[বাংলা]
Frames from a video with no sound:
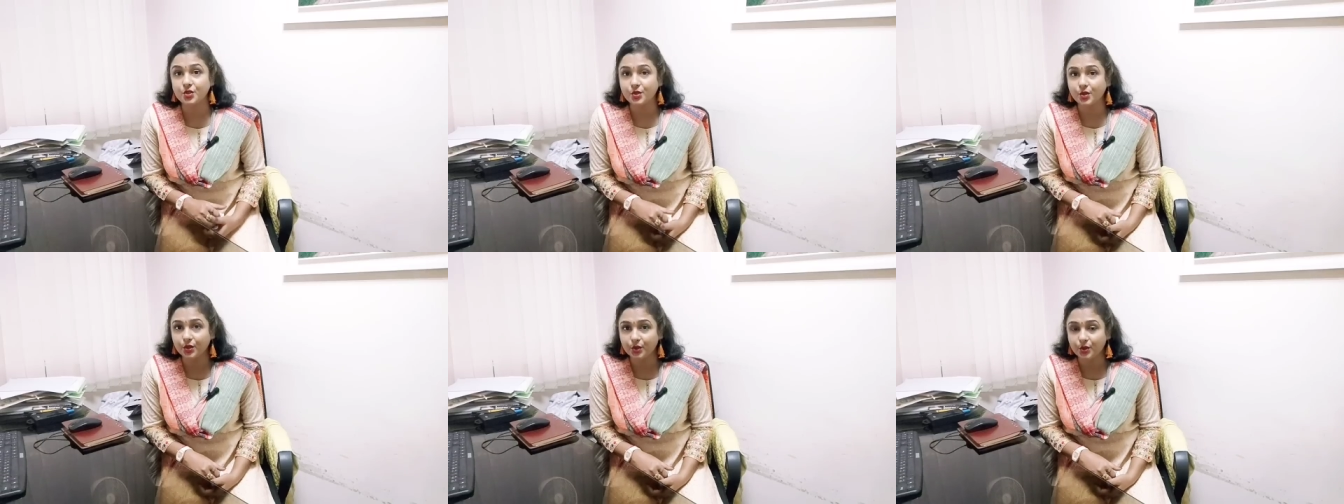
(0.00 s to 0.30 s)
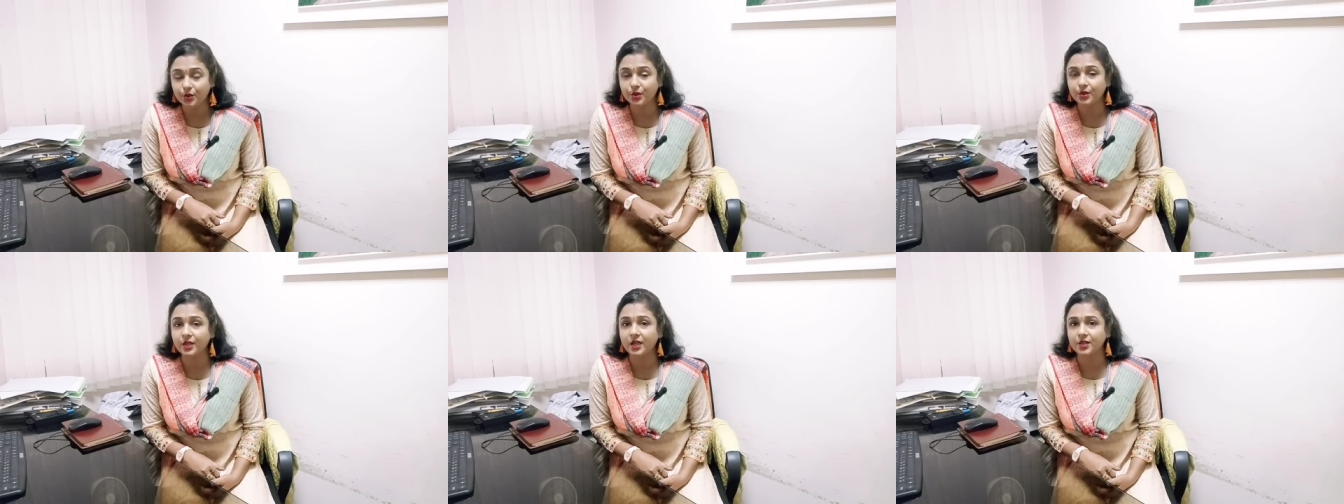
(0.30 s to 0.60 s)

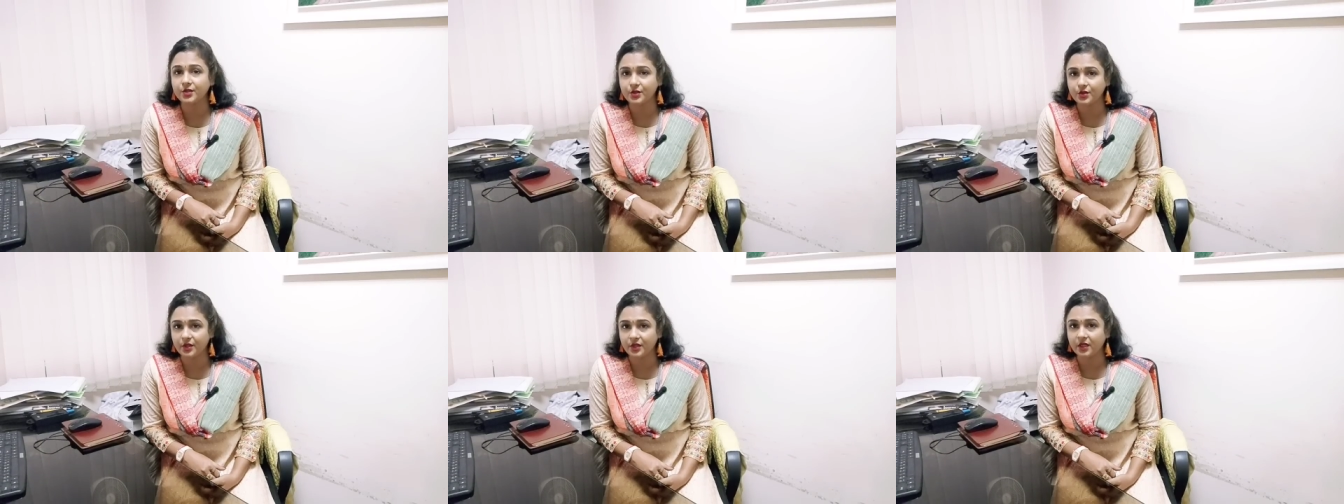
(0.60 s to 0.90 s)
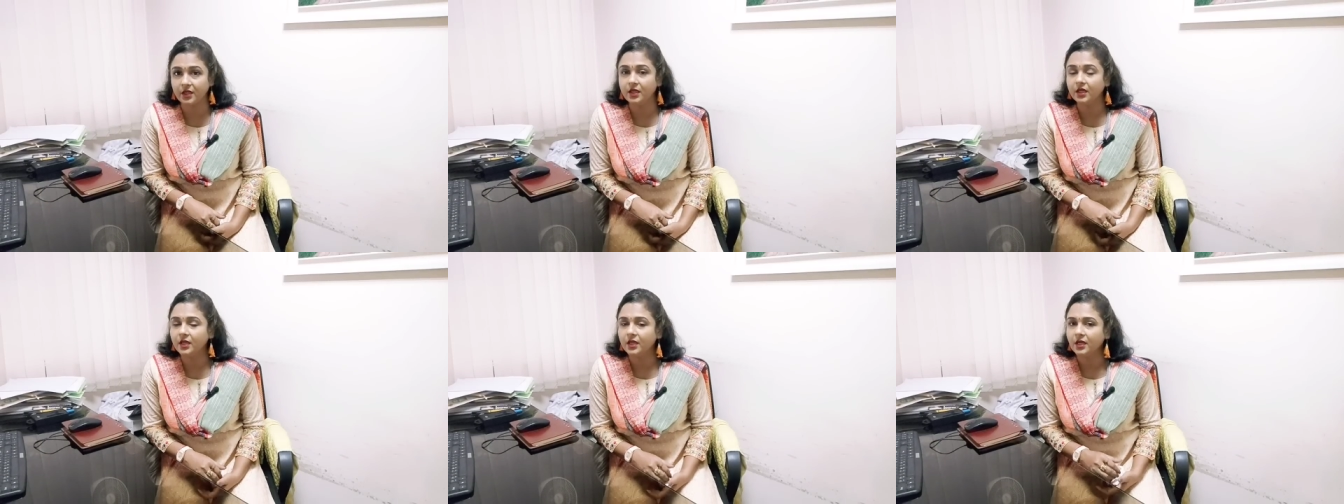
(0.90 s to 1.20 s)
সত্যতা যদি
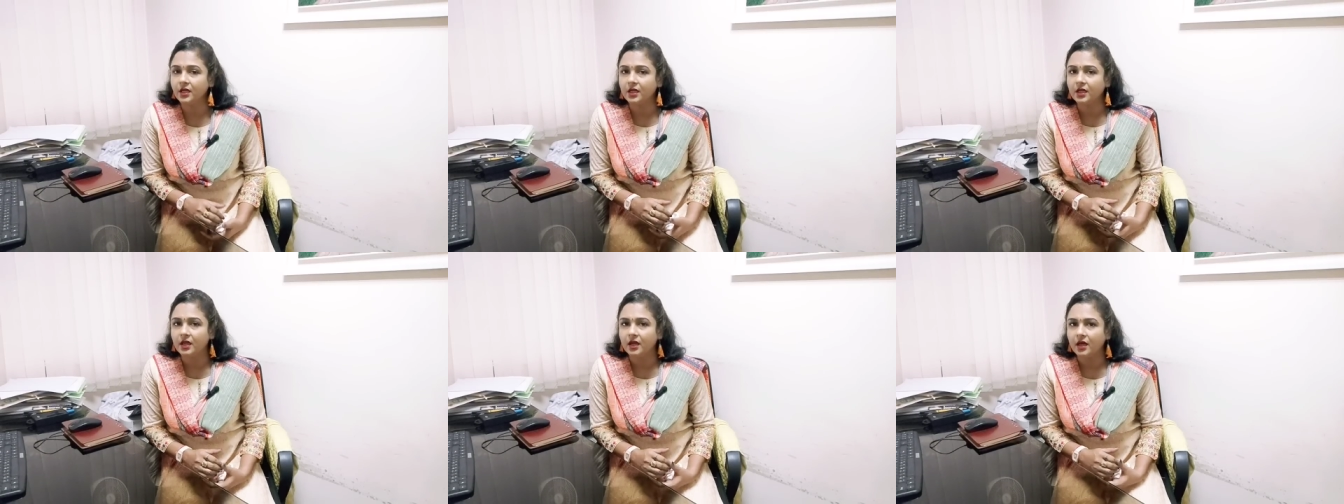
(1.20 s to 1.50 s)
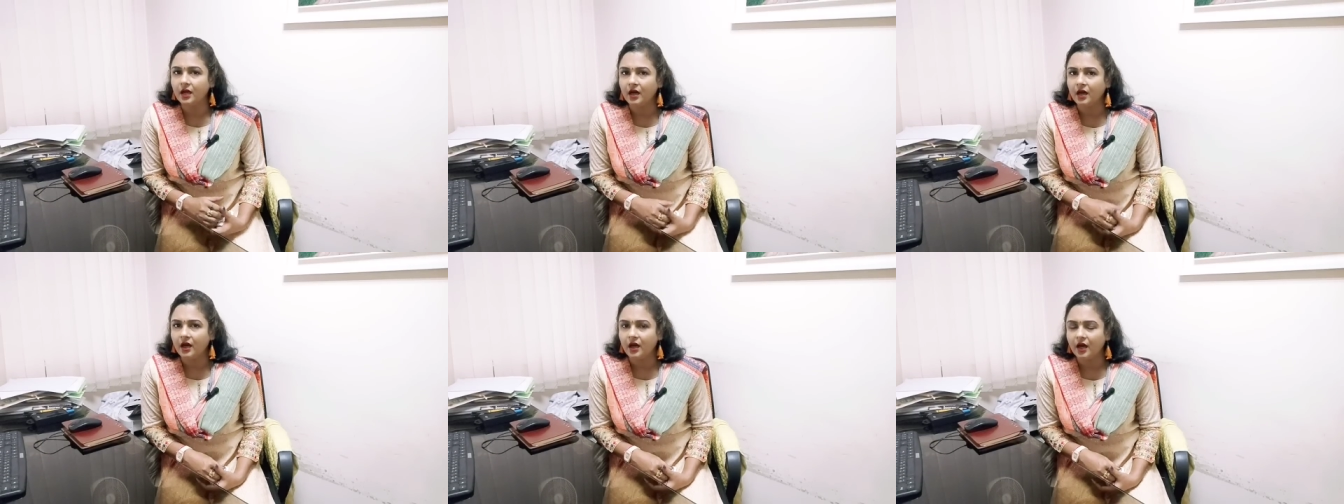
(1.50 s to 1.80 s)

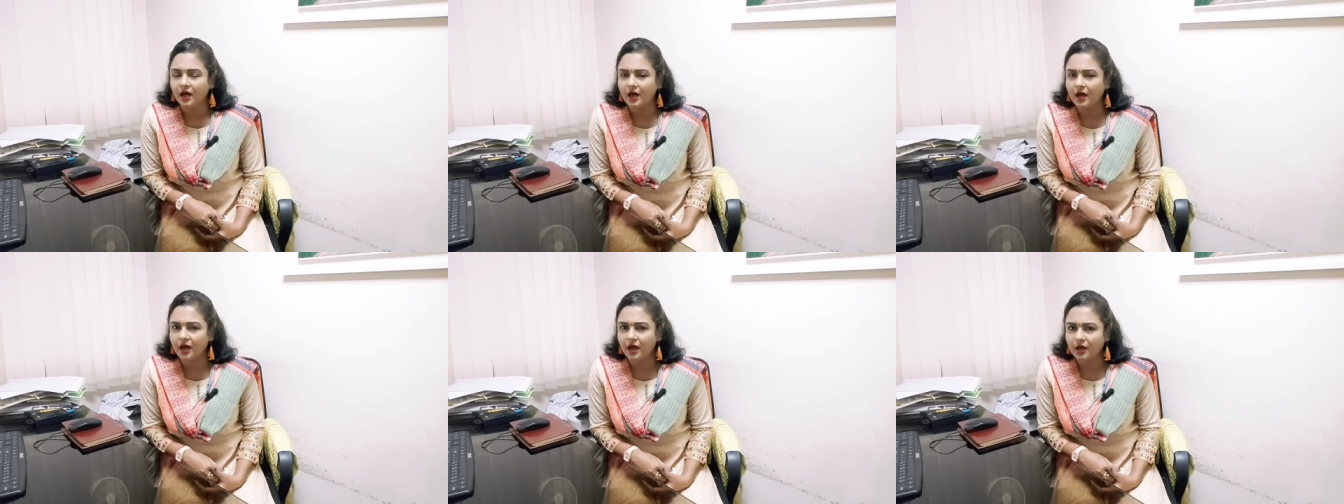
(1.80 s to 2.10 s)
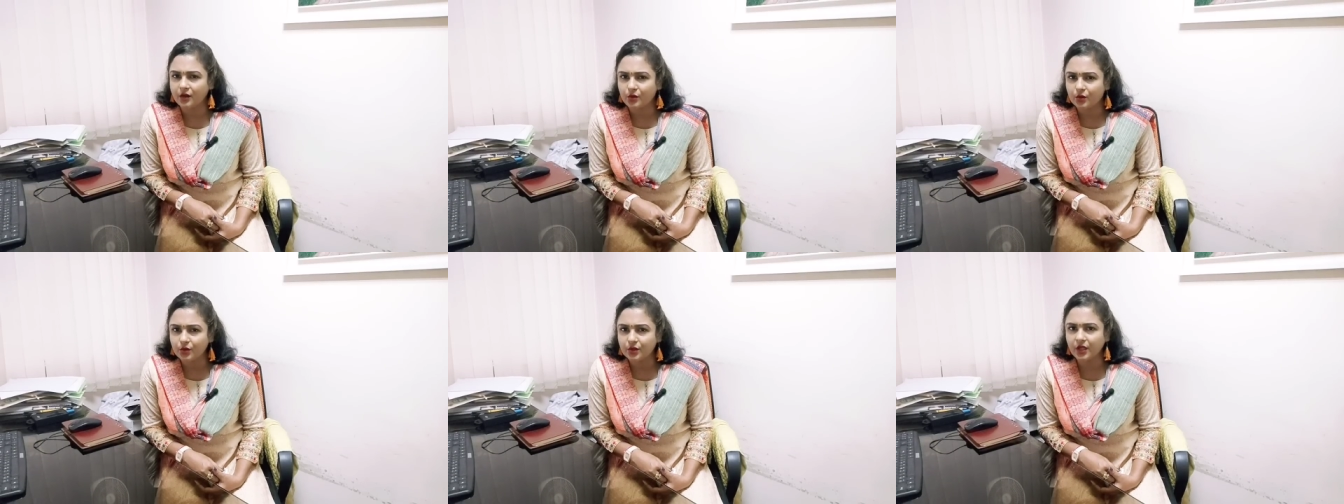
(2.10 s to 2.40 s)

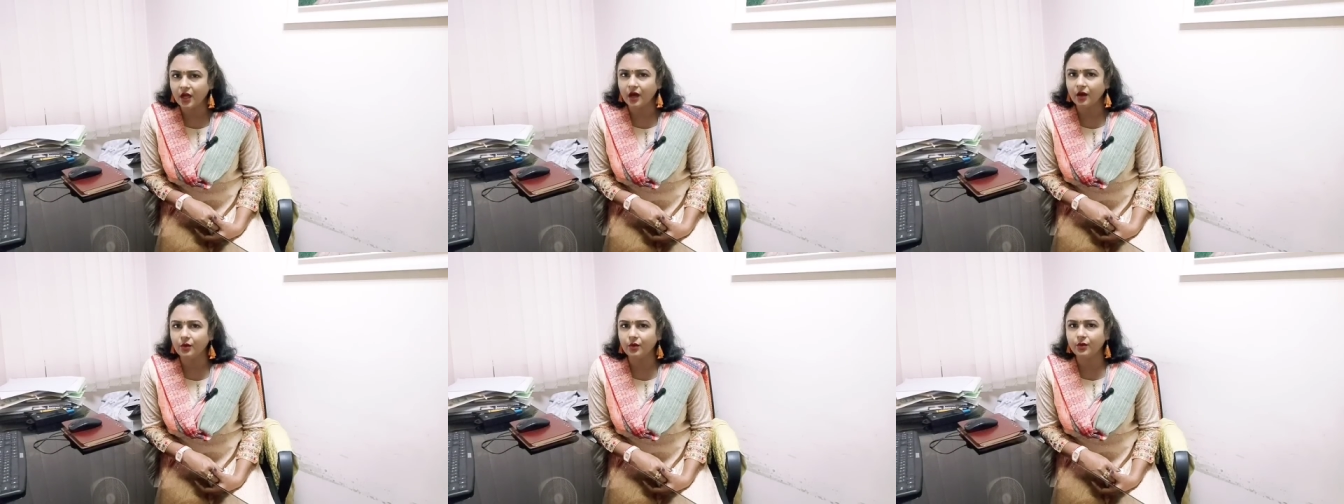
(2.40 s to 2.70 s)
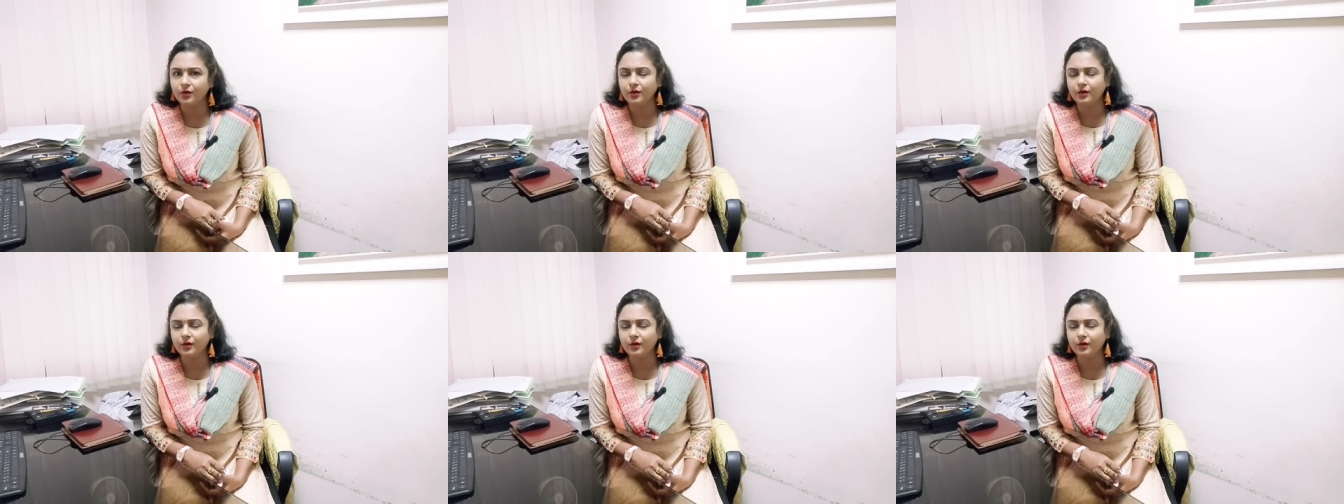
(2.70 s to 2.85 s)
কোথাও